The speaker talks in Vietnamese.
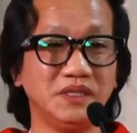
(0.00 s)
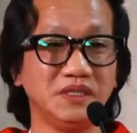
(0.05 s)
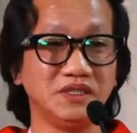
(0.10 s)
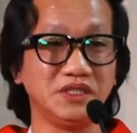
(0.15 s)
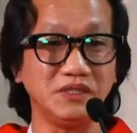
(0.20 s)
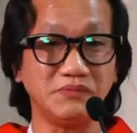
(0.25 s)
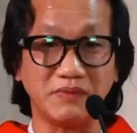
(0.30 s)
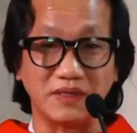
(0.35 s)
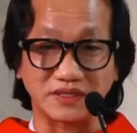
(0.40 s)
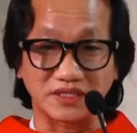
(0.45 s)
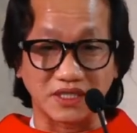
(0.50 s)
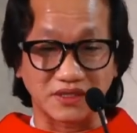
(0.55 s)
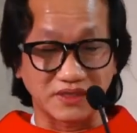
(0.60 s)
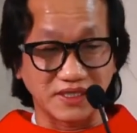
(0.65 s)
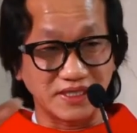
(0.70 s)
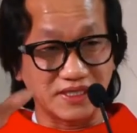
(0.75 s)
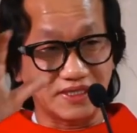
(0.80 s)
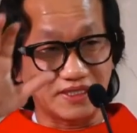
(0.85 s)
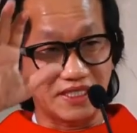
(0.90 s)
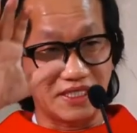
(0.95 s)
Nhưng mà giờ
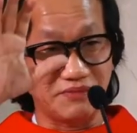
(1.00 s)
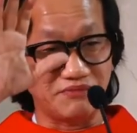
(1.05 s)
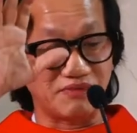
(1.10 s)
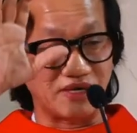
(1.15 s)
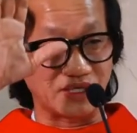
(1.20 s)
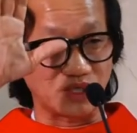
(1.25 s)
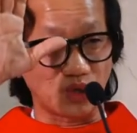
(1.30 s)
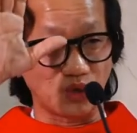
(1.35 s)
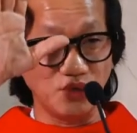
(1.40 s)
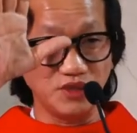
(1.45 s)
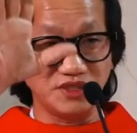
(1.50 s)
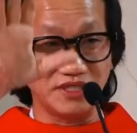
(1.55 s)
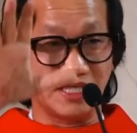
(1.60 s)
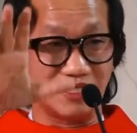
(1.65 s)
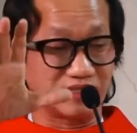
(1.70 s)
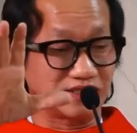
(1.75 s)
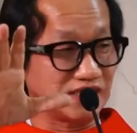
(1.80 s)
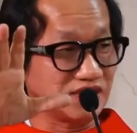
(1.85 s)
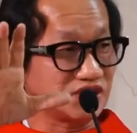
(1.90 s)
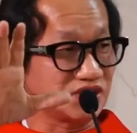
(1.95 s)
đây khi phải đối
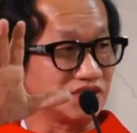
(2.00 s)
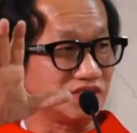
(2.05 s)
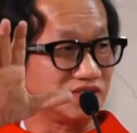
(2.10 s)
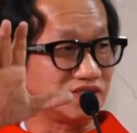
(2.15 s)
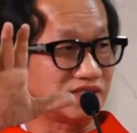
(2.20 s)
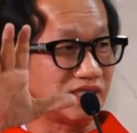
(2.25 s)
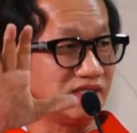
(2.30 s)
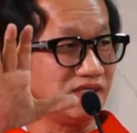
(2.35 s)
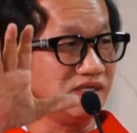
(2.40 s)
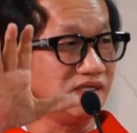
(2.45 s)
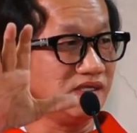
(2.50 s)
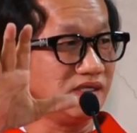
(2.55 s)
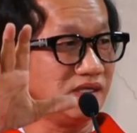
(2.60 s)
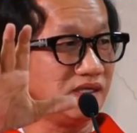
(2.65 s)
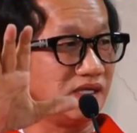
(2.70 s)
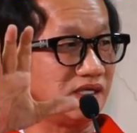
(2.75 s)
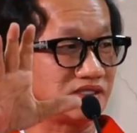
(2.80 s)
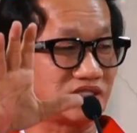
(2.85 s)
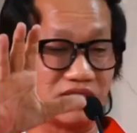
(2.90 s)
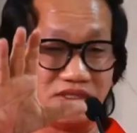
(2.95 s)
diện cái sự dữ
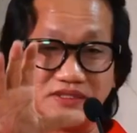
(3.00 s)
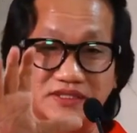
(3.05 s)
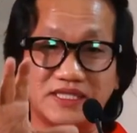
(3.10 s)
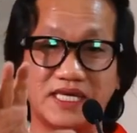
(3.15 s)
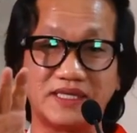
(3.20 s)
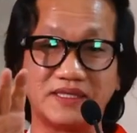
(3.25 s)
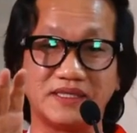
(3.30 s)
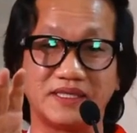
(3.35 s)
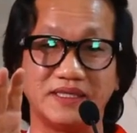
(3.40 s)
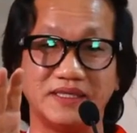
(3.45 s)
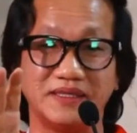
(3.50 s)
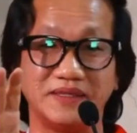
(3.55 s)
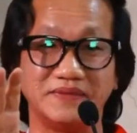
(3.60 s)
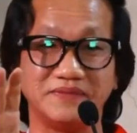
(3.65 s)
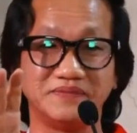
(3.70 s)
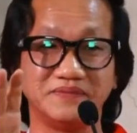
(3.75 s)
ở trần gian này,